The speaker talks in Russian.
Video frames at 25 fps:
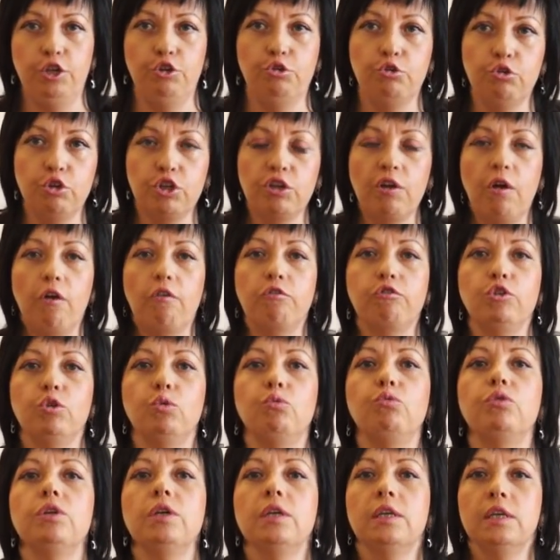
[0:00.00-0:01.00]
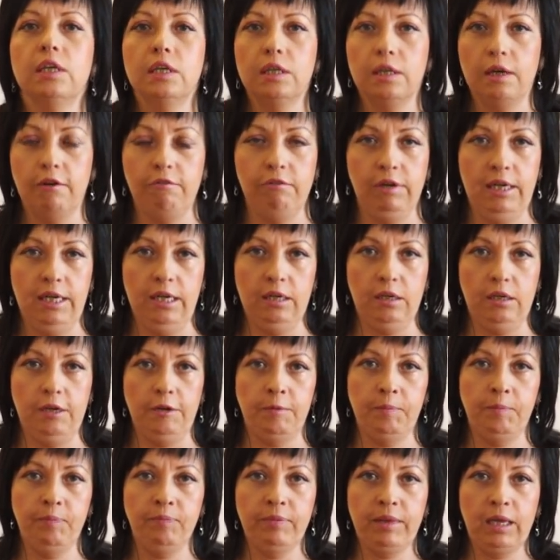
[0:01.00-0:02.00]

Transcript: идет внутреннее давление.